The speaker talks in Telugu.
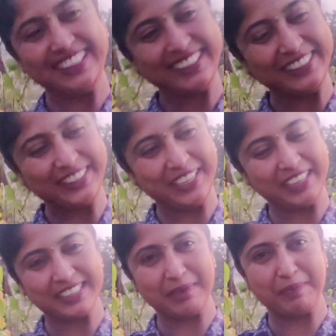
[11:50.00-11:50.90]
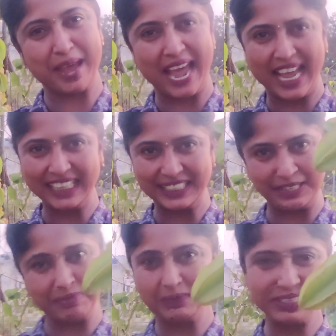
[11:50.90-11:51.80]
ఎంత అసలు
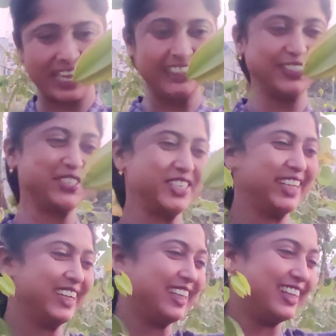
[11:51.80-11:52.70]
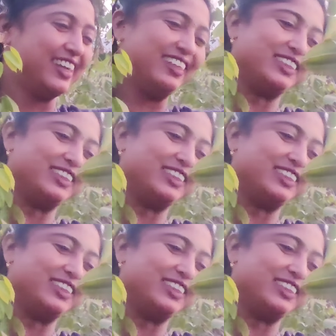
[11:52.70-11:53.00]
మ్యాక్సిమం సైజ్ వచ్చినాయి కదా